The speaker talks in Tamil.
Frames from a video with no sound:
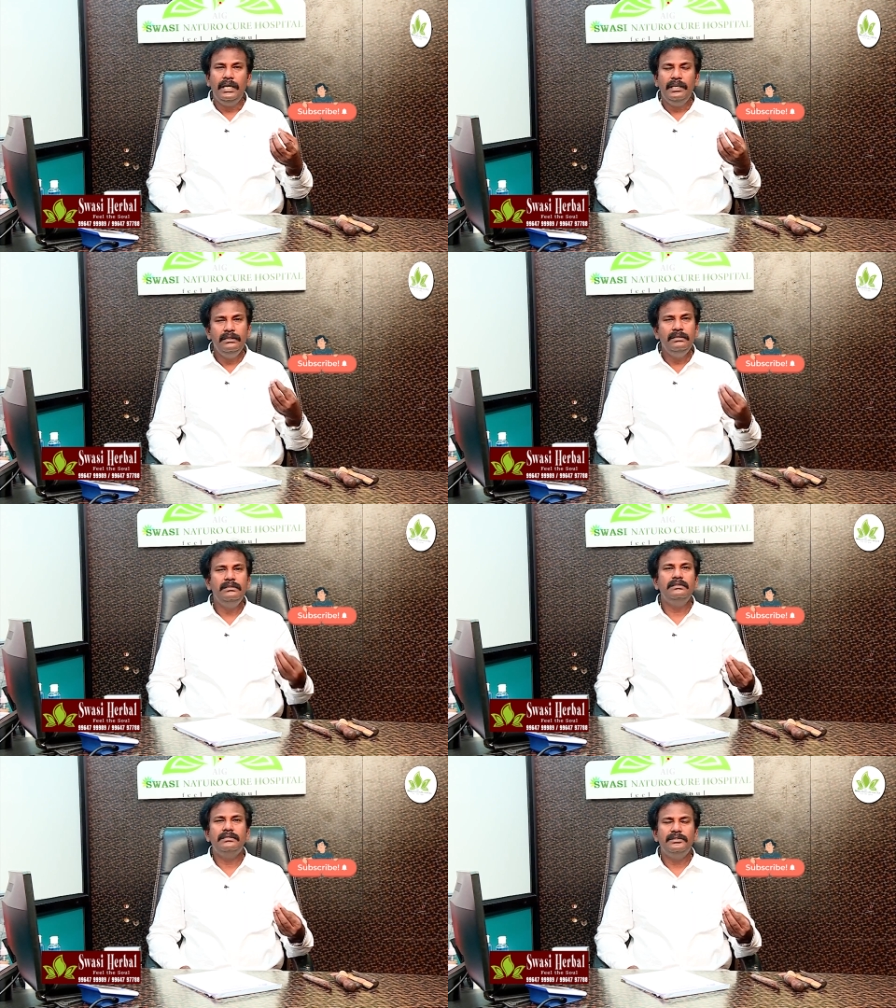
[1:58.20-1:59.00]

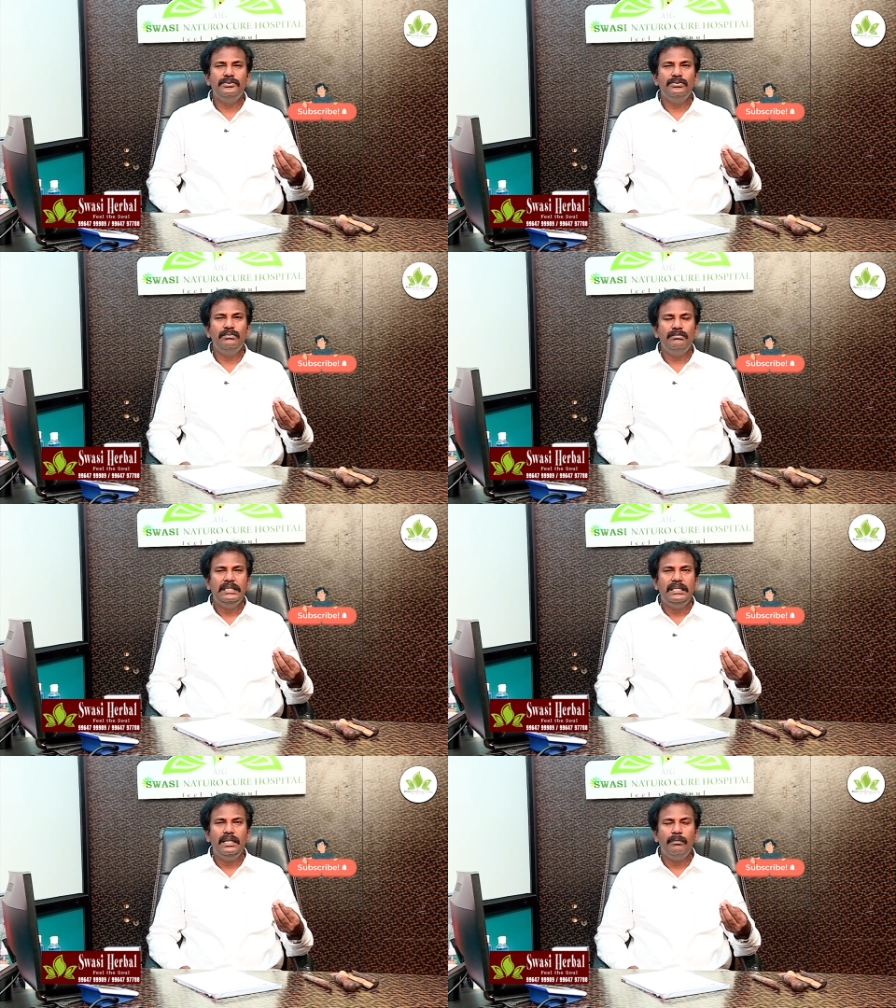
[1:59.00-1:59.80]
ஐந்து சென்ஸும்
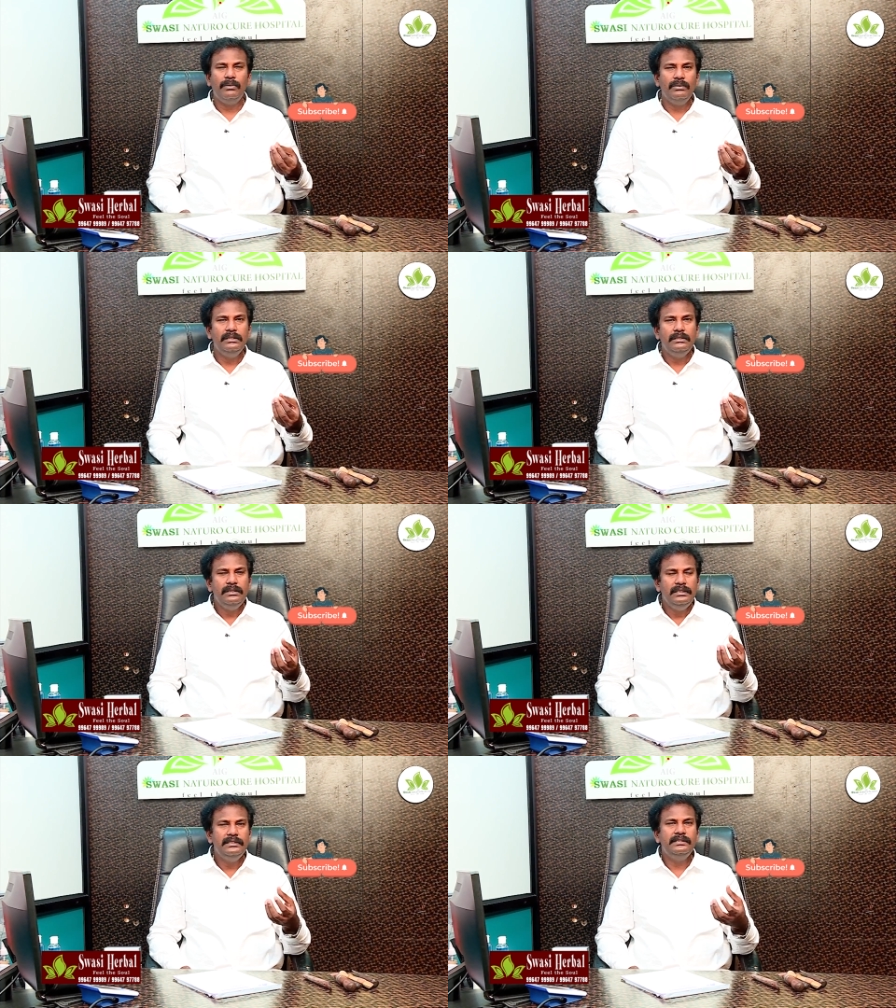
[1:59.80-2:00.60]
நமக்கு வந்து
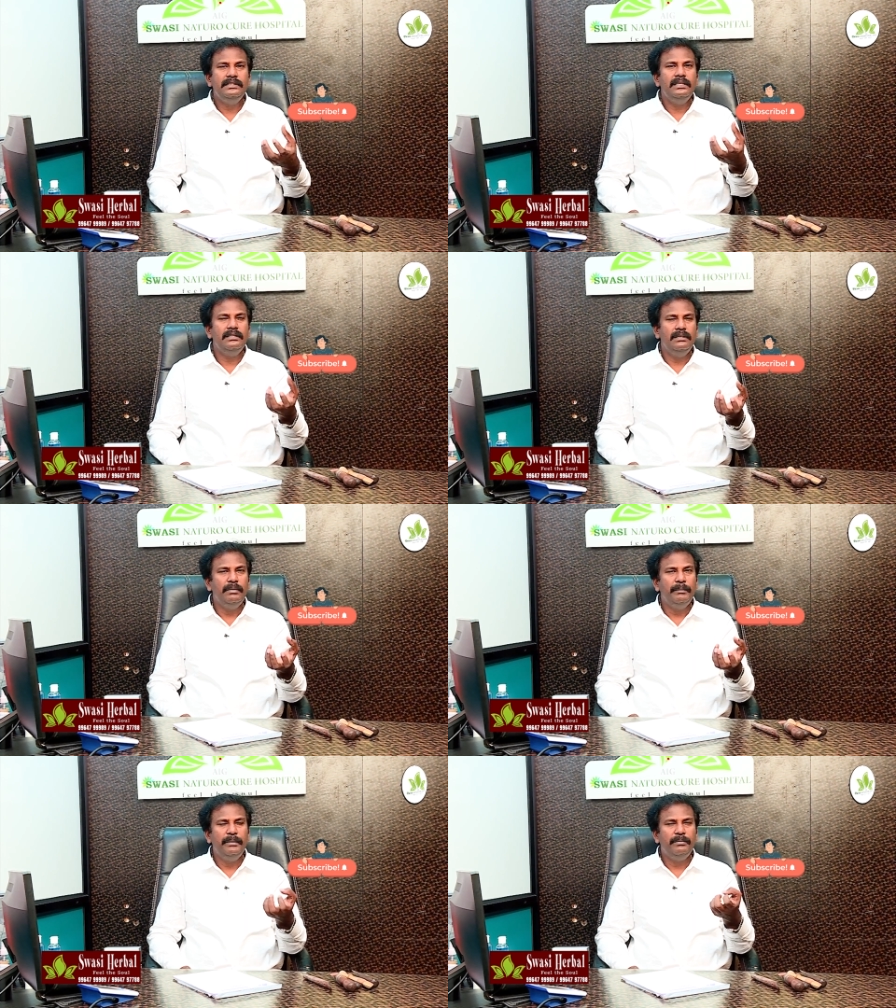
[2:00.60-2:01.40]
ஈஸியாக இந்த
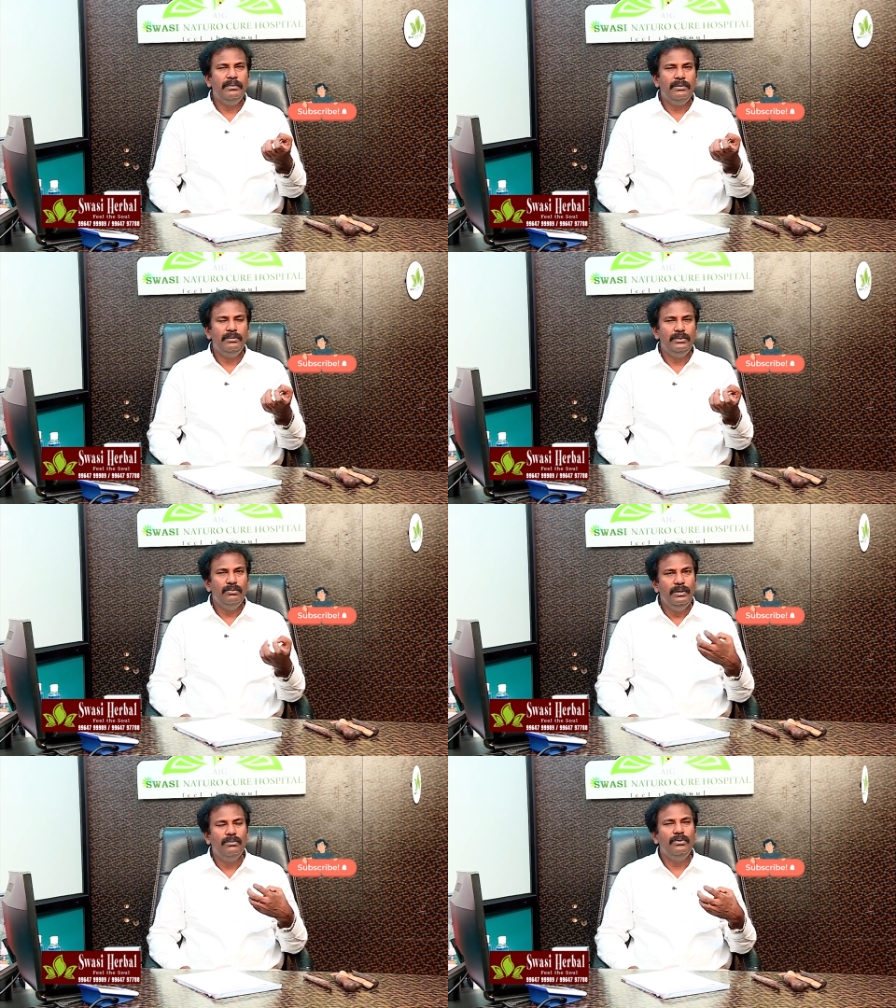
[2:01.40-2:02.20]
மெமரி பவரை வந்து
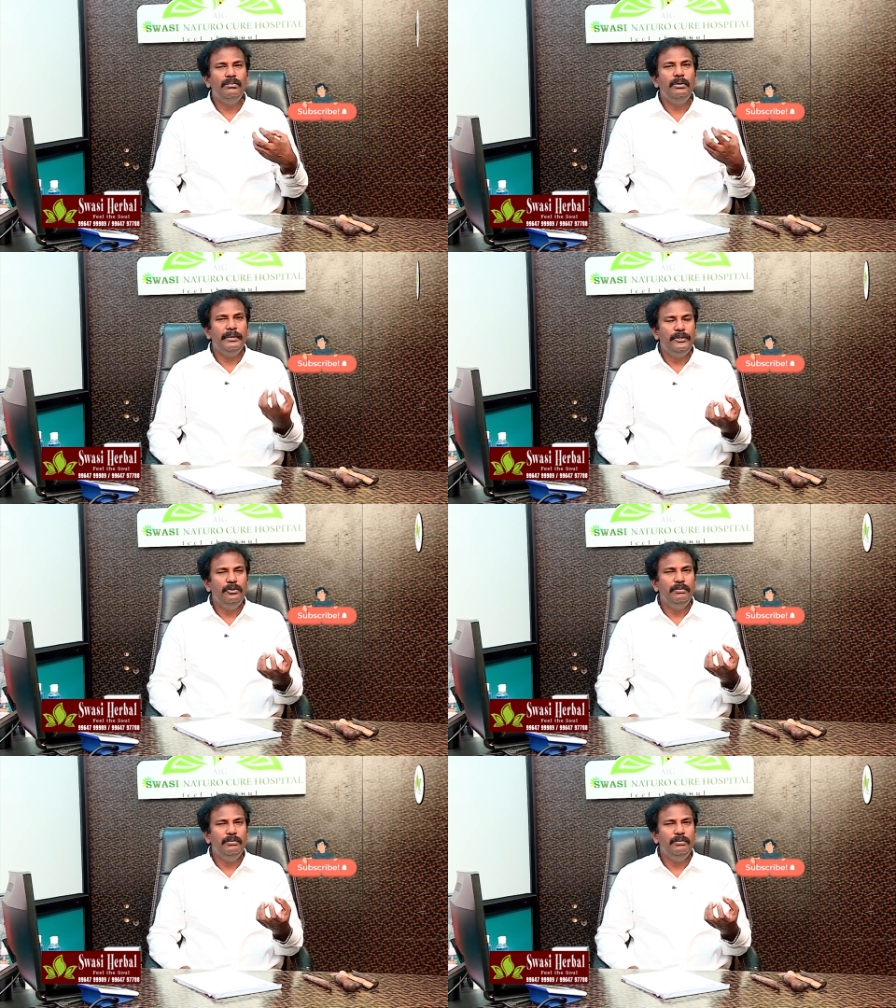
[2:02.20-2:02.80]
உள்ளே கொண்டு போய் பதிவு